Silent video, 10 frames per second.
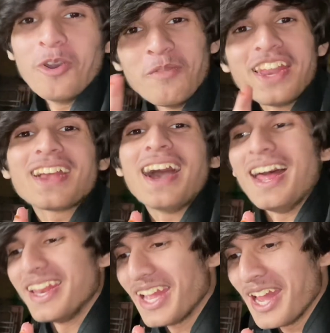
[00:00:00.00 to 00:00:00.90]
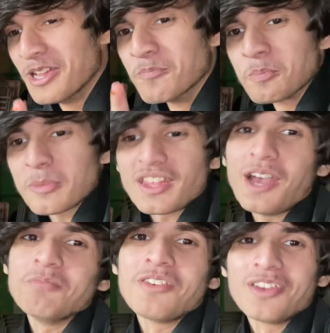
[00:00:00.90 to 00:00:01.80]
वो मैंने खा लिया
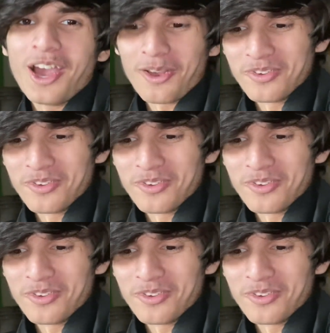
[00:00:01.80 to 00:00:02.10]
अब मैं ब्लाग